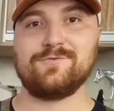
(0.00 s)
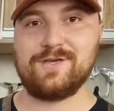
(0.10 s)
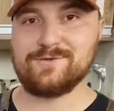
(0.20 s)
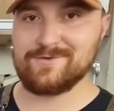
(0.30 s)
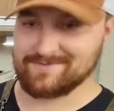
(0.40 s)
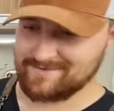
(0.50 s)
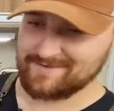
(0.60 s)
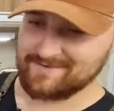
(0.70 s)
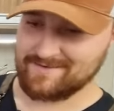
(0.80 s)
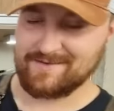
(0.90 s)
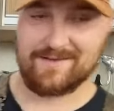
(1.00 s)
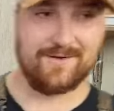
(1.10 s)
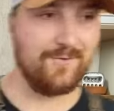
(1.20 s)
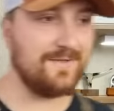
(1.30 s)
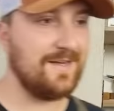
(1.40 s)
do vídeo,
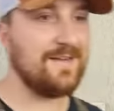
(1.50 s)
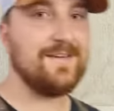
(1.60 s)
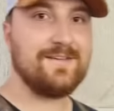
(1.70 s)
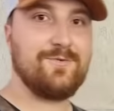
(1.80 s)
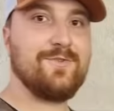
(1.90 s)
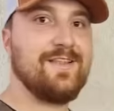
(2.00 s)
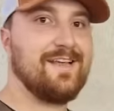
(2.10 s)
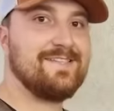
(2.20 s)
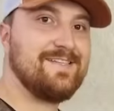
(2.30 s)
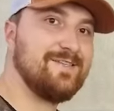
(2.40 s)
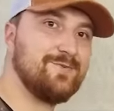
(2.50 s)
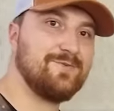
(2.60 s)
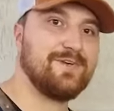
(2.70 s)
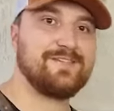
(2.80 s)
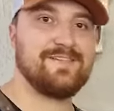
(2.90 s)
coisa que acontece, né? A gente
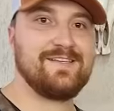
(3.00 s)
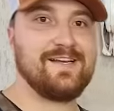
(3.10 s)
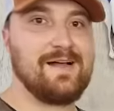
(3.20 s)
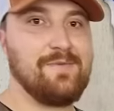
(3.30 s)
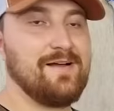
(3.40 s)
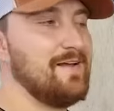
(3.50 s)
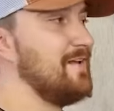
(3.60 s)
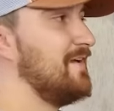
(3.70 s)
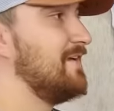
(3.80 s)
conversando aqui acaba